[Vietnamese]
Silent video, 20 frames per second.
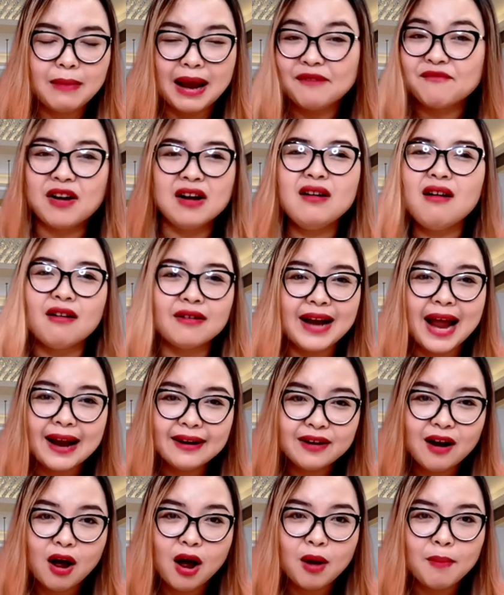bạn vẫn còn đắn
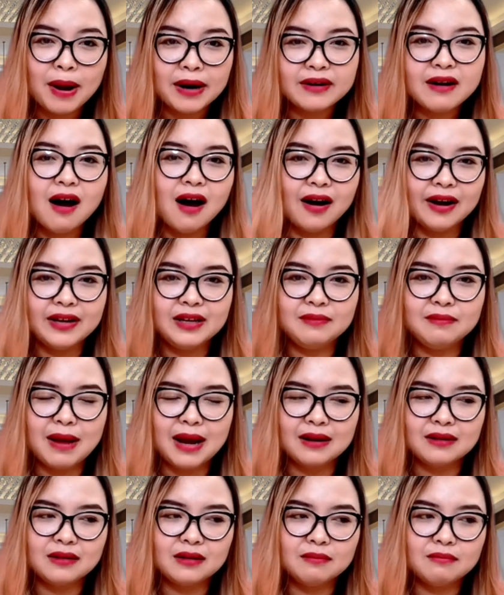đo bạn đợi
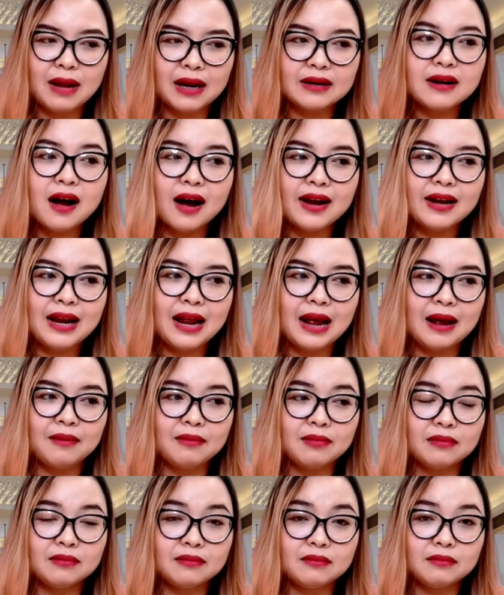bạn bạn đợi là
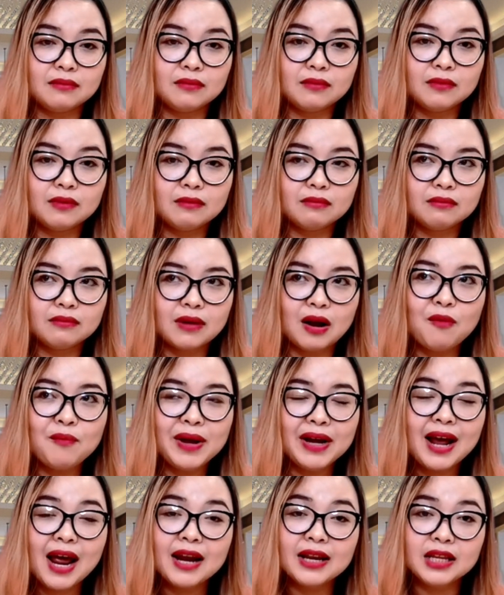không biết
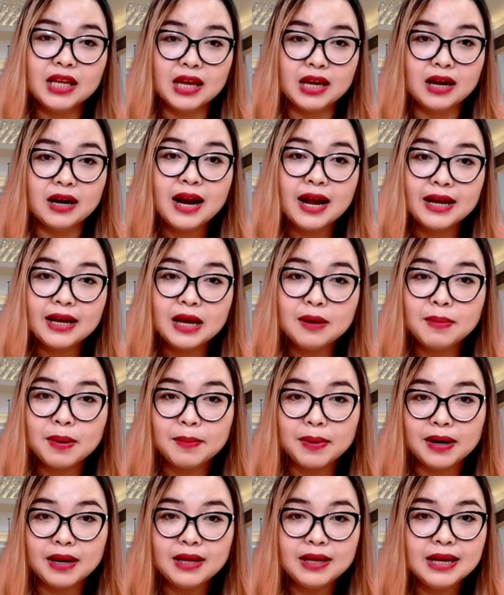các anh chị ở đây khi mà
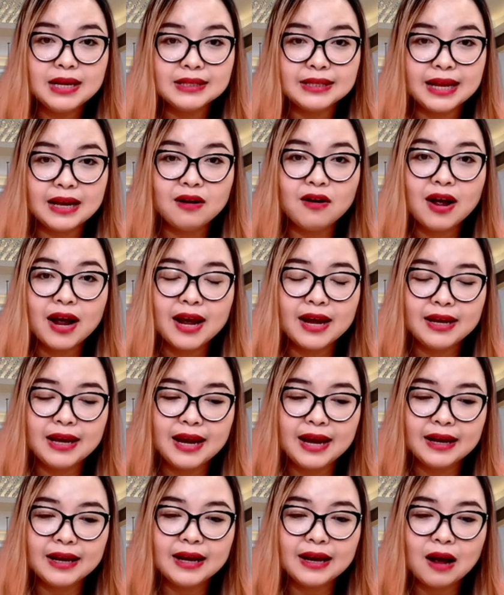mình đi chia sẻ có hay
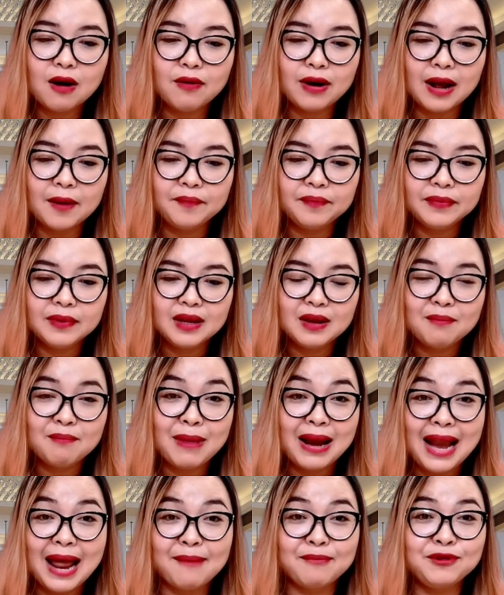nghe cái câu là
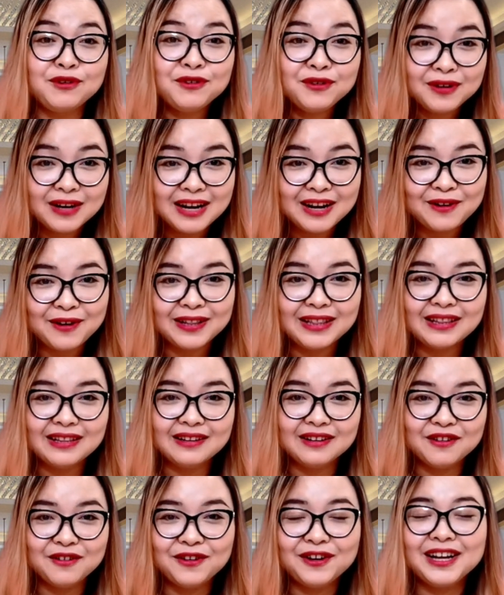mày làm trước đi rồi
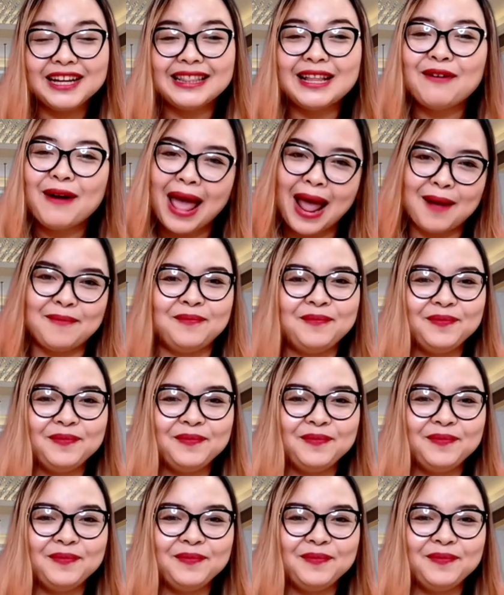được thì tao làm